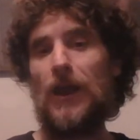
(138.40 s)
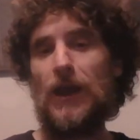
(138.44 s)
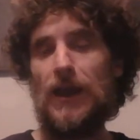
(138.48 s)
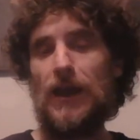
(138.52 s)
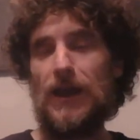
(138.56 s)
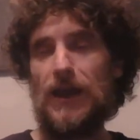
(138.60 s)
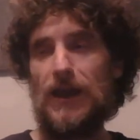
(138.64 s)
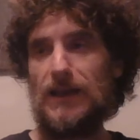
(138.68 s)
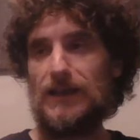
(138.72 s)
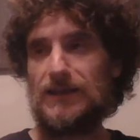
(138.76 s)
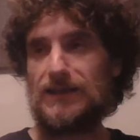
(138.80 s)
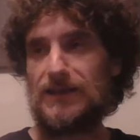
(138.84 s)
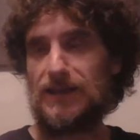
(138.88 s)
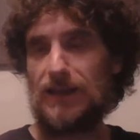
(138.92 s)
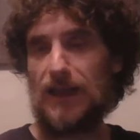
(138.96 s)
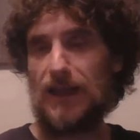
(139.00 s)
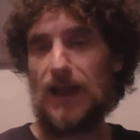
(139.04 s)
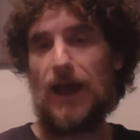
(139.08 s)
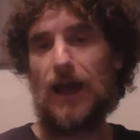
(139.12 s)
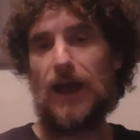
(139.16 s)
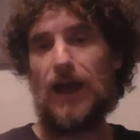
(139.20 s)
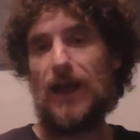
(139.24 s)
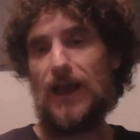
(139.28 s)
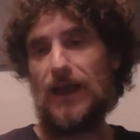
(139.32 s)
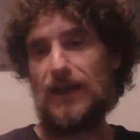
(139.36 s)

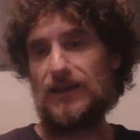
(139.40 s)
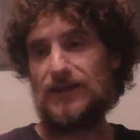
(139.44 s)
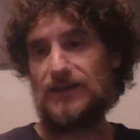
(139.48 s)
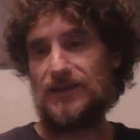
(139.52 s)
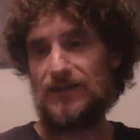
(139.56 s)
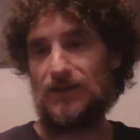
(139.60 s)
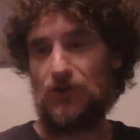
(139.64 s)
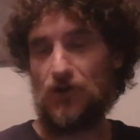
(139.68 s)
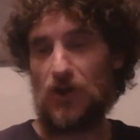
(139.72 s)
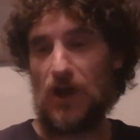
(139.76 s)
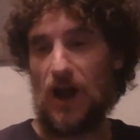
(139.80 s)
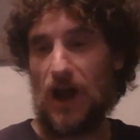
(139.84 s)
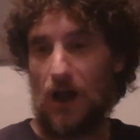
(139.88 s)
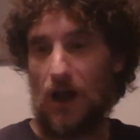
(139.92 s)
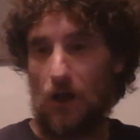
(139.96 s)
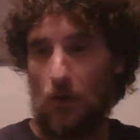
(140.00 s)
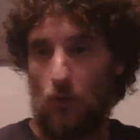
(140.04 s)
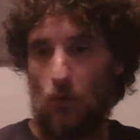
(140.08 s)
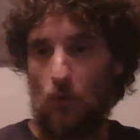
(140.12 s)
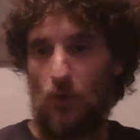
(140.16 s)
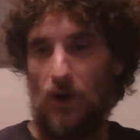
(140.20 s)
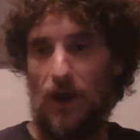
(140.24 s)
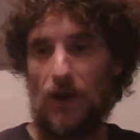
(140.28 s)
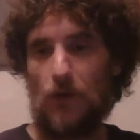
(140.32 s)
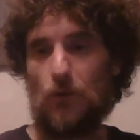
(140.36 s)
esta es ya
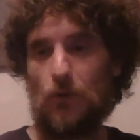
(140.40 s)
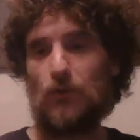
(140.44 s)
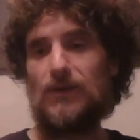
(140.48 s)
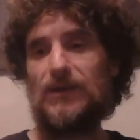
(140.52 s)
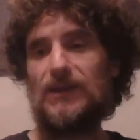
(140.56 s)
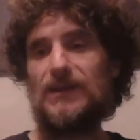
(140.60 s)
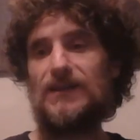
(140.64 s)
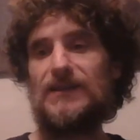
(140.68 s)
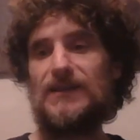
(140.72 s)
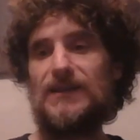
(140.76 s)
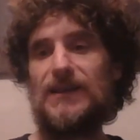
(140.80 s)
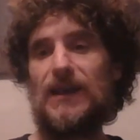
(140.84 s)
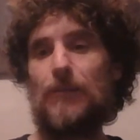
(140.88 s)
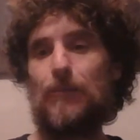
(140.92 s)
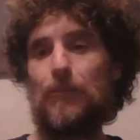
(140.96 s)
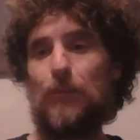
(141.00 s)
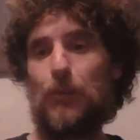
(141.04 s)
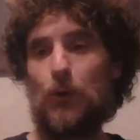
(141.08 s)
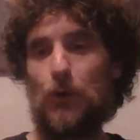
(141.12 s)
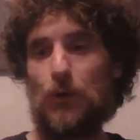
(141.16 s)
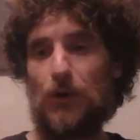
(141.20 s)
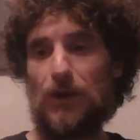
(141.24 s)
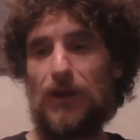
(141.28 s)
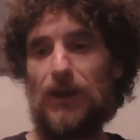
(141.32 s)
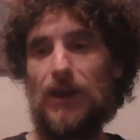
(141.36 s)
una noticia
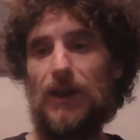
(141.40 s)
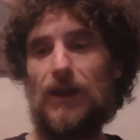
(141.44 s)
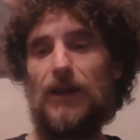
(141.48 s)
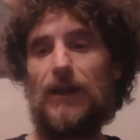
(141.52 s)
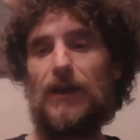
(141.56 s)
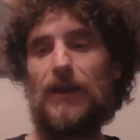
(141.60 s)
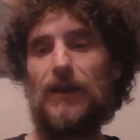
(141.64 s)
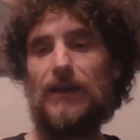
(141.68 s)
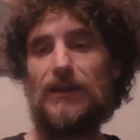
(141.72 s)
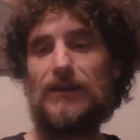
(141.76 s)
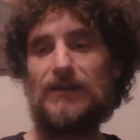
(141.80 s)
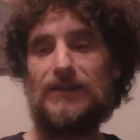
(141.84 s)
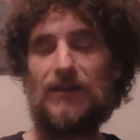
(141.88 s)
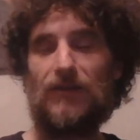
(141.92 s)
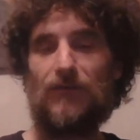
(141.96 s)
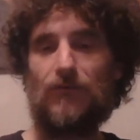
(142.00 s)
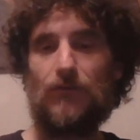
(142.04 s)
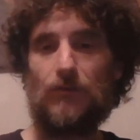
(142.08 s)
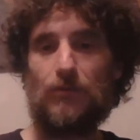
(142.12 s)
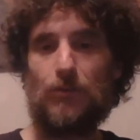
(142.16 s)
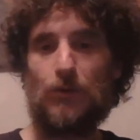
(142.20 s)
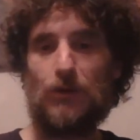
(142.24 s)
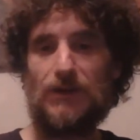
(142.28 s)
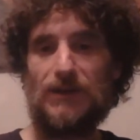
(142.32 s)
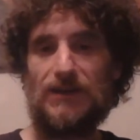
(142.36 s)
porque este
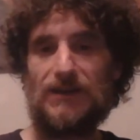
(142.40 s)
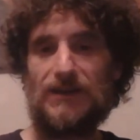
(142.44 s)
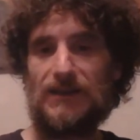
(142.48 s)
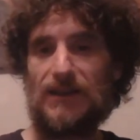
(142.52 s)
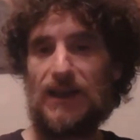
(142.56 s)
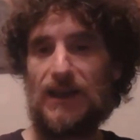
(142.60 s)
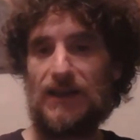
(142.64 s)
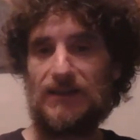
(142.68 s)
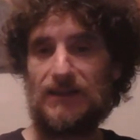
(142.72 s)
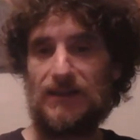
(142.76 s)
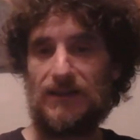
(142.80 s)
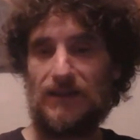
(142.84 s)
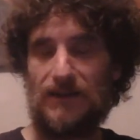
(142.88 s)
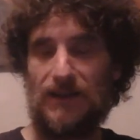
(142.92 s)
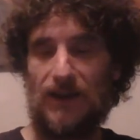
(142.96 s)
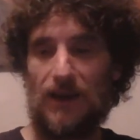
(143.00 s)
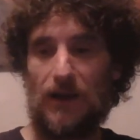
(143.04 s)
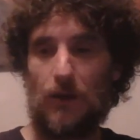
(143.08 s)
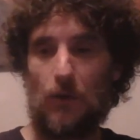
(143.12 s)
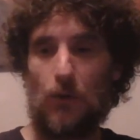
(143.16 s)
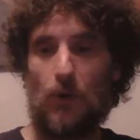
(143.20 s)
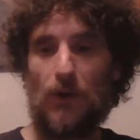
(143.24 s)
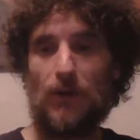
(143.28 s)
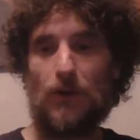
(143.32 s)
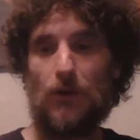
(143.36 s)
futbolista de
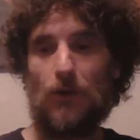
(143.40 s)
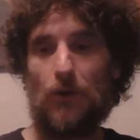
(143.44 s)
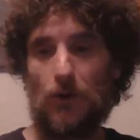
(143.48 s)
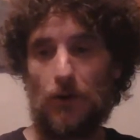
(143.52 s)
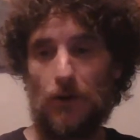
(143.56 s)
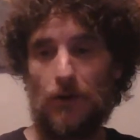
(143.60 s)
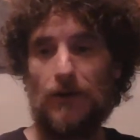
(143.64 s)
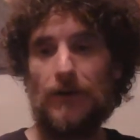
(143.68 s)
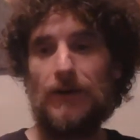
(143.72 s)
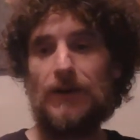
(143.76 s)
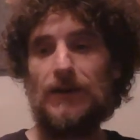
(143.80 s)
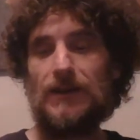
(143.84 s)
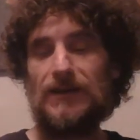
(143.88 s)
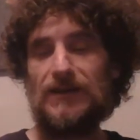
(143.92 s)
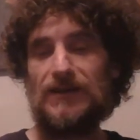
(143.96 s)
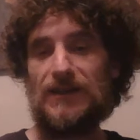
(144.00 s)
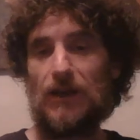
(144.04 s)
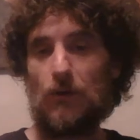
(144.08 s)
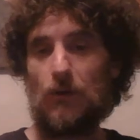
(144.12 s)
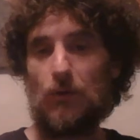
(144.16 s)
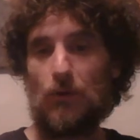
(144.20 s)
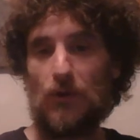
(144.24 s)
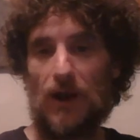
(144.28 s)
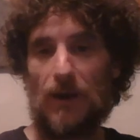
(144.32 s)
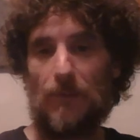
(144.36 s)
Ecuador
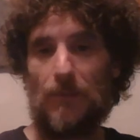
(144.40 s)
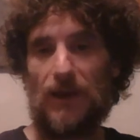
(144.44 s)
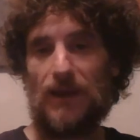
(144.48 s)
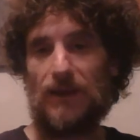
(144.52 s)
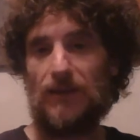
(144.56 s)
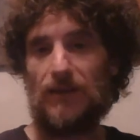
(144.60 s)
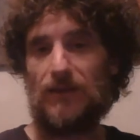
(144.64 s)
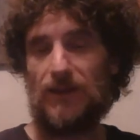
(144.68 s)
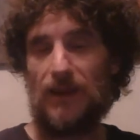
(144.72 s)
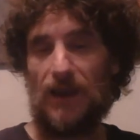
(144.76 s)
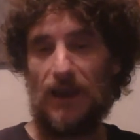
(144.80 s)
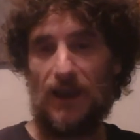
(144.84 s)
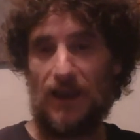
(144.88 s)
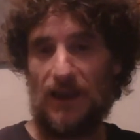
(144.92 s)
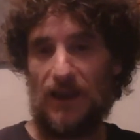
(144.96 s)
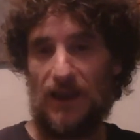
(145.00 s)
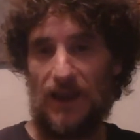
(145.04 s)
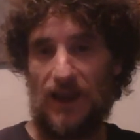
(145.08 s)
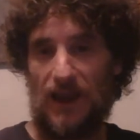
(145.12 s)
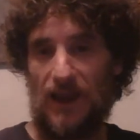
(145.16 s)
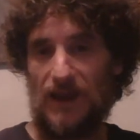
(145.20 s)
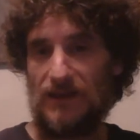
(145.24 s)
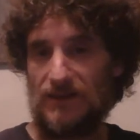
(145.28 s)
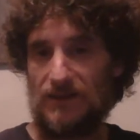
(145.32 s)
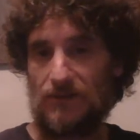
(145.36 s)
seguramente
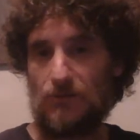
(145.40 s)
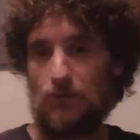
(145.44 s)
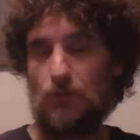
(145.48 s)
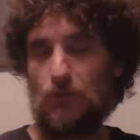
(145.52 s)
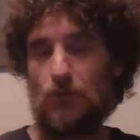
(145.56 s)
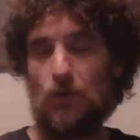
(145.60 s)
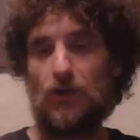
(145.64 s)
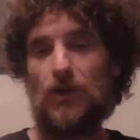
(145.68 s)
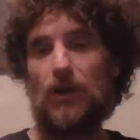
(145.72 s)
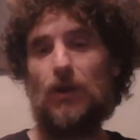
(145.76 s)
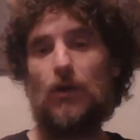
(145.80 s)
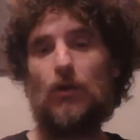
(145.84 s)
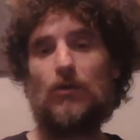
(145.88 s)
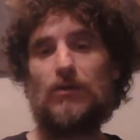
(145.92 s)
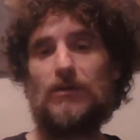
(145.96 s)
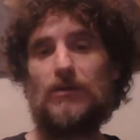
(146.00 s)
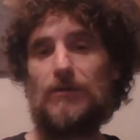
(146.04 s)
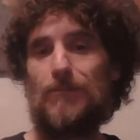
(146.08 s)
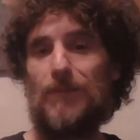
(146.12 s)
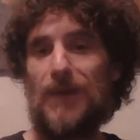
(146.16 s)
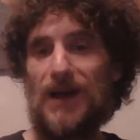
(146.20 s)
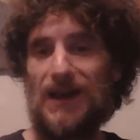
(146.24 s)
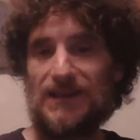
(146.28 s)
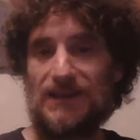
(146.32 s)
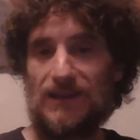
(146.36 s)
que es uno de los
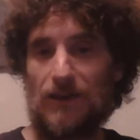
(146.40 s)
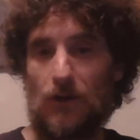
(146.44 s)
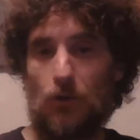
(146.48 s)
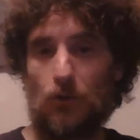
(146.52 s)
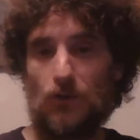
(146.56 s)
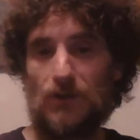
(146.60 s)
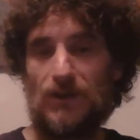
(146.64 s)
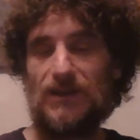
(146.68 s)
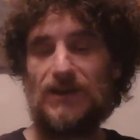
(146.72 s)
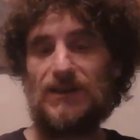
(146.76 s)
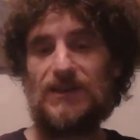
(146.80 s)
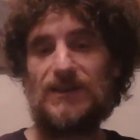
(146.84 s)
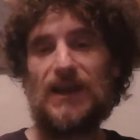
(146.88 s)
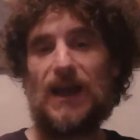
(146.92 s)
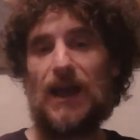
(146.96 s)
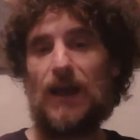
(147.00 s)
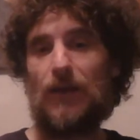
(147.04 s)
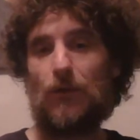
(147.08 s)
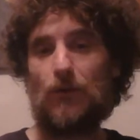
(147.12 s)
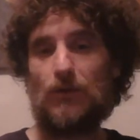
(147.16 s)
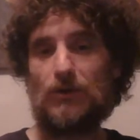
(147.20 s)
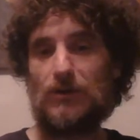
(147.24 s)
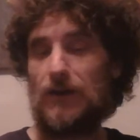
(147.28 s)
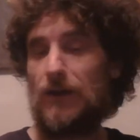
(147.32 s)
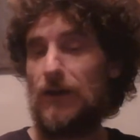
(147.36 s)
más
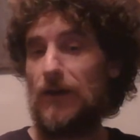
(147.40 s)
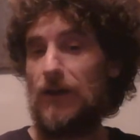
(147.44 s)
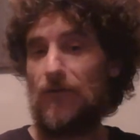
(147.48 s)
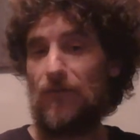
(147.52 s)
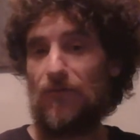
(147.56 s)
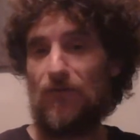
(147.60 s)
cotizados,